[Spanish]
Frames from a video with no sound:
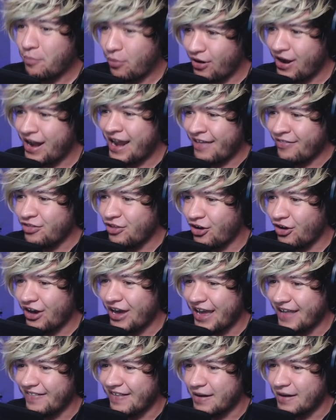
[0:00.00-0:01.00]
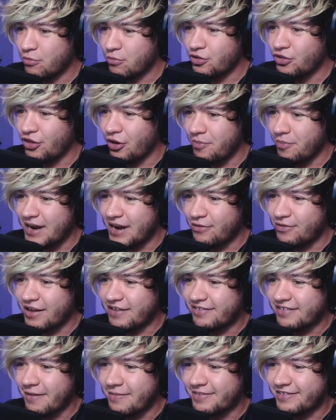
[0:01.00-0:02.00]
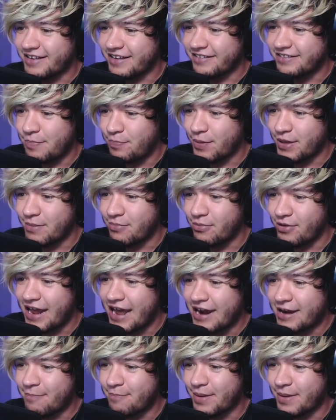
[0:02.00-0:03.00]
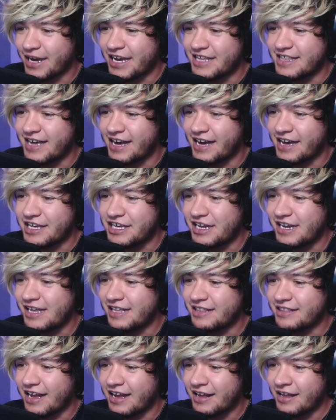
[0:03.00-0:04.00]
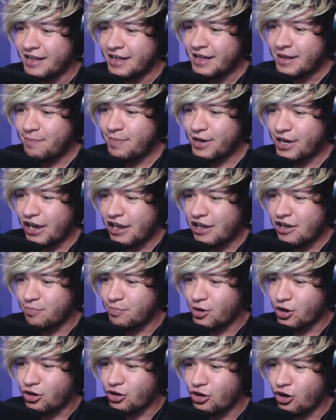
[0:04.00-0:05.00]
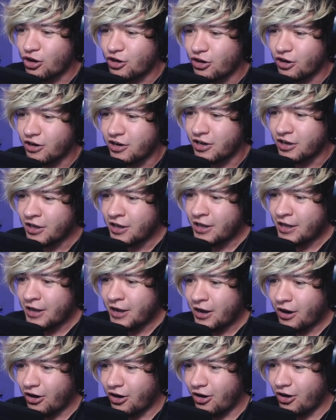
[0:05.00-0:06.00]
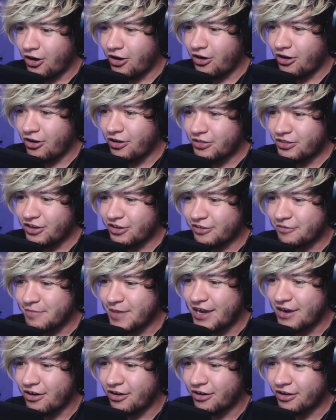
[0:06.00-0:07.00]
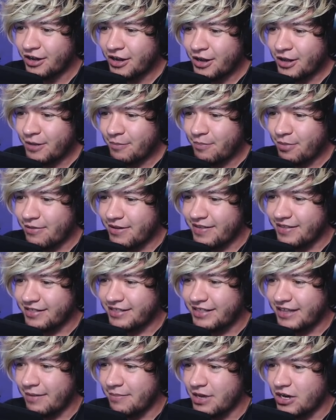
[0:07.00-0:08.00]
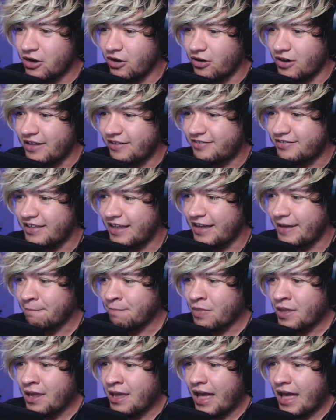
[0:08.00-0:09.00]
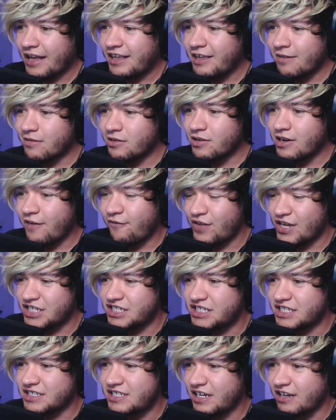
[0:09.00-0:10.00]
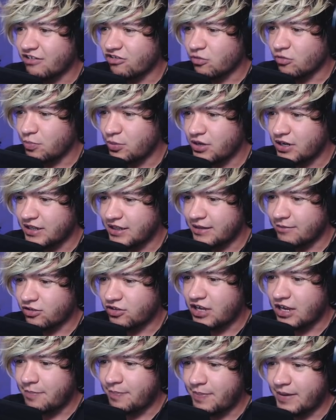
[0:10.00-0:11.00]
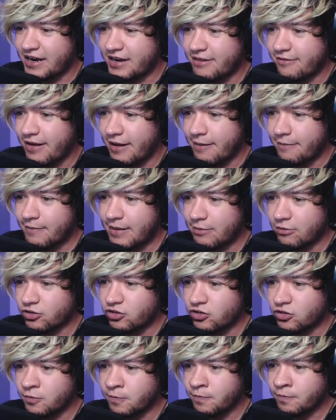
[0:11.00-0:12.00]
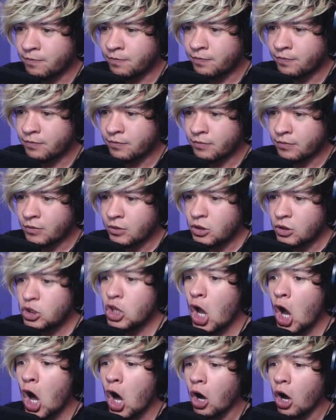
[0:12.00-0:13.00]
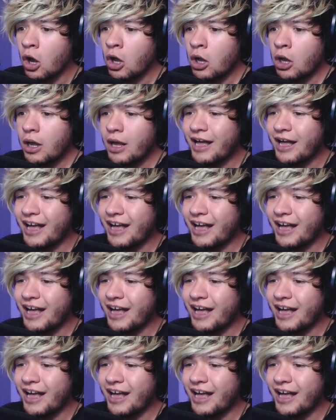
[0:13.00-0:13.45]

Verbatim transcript: volando en el mundo. Mira, unas aves que sí pueden volar, pequeña gallinita, pequeño ploc, cloc, cloc. Oh, Dios mío, pobre de ti, amigo. Este, aquí veo una flecha, así que supongo que tenemos que ir para arriba. Vamos. ¡No!